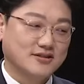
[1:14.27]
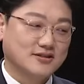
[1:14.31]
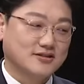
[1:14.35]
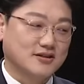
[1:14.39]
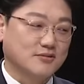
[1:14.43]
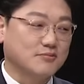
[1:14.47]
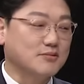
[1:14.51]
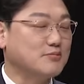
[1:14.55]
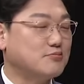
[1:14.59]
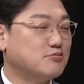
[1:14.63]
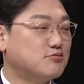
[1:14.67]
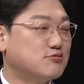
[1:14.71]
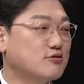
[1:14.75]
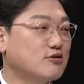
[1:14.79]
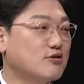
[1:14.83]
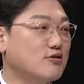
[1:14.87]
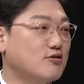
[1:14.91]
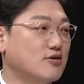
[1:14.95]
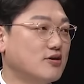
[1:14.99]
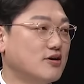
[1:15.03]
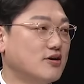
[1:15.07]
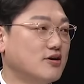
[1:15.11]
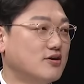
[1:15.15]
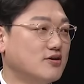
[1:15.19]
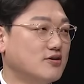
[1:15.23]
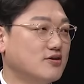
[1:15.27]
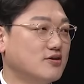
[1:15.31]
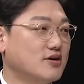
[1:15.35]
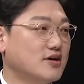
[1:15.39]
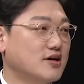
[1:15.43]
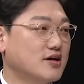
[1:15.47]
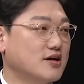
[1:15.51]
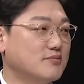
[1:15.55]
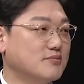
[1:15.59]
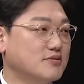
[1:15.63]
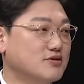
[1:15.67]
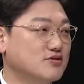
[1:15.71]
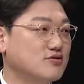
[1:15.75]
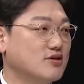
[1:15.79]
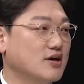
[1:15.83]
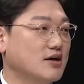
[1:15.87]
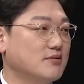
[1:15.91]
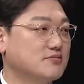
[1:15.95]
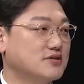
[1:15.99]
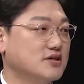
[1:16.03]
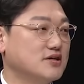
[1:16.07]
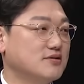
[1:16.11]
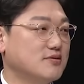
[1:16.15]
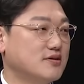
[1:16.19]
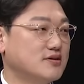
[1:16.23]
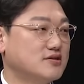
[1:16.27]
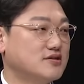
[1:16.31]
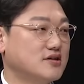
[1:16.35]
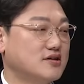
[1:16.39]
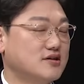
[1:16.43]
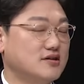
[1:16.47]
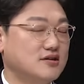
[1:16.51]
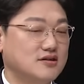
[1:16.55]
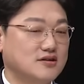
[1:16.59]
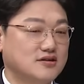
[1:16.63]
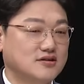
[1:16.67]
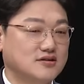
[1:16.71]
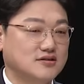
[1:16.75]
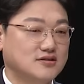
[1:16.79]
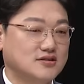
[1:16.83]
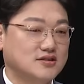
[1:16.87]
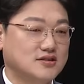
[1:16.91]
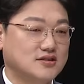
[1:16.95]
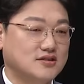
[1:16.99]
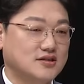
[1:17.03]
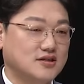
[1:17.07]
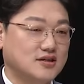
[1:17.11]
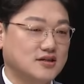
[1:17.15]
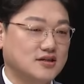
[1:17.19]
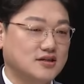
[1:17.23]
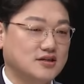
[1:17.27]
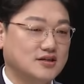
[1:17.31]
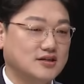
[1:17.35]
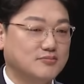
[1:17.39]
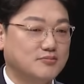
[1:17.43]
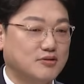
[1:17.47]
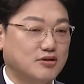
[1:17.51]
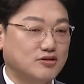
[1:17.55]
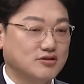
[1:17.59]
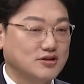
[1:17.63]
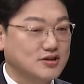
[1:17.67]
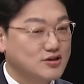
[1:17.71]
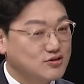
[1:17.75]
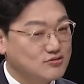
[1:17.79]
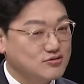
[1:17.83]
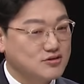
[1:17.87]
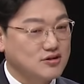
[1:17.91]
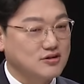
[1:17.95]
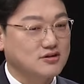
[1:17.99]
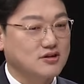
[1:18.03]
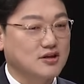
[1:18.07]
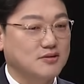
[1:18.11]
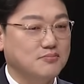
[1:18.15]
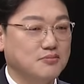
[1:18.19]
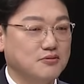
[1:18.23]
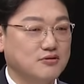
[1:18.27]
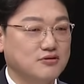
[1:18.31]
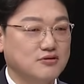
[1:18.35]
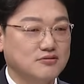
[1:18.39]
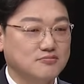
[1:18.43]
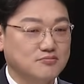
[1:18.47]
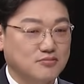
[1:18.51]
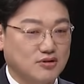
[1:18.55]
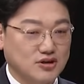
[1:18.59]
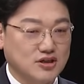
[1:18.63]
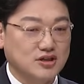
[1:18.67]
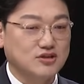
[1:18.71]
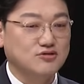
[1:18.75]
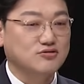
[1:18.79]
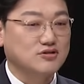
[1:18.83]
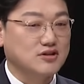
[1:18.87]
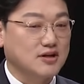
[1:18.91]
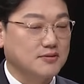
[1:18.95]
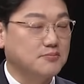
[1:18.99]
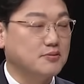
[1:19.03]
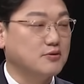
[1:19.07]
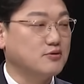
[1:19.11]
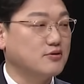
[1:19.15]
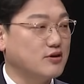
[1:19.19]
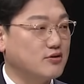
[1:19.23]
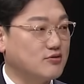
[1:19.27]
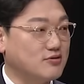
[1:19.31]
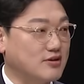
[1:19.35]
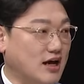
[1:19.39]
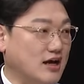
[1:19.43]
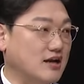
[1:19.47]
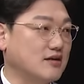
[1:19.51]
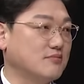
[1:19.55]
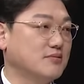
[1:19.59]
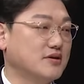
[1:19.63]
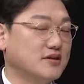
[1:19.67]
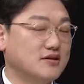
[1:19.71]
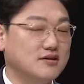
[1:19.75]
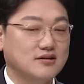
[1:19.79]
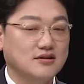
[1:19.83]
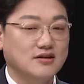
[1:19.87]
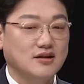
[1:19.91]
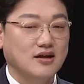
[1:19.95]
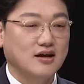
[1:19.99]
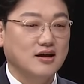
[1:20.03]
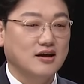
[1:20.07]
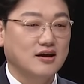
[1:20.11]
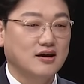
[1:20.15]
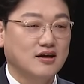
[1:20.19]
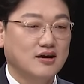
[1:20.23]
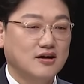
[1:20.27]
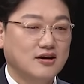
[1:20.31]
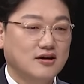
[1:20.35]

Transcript: 정말 부러워요. 네. 그러니까 민주당 입장에 봤을 때는 진짜 이 뭐 이준석 대표는 뭐 이준석 대표대로 나름 있는데